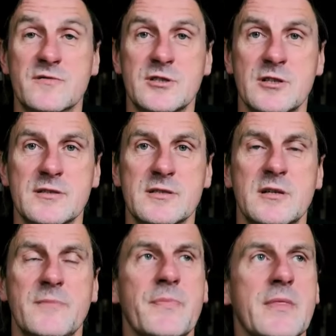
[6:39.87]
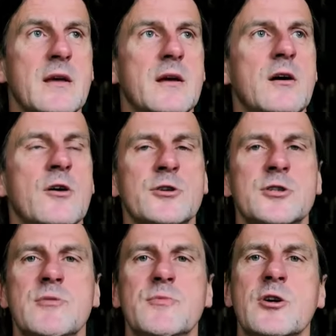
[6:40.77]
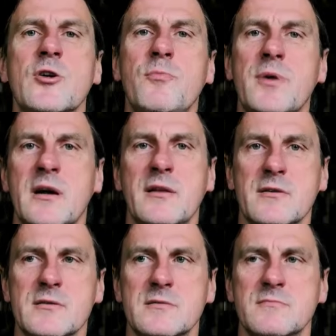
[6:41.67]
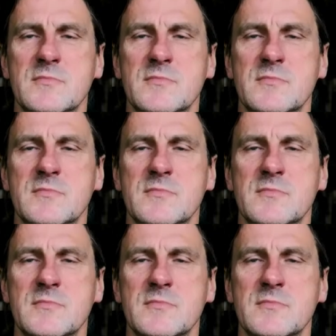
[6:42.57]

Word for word: książce, określiłem to jako paradoks?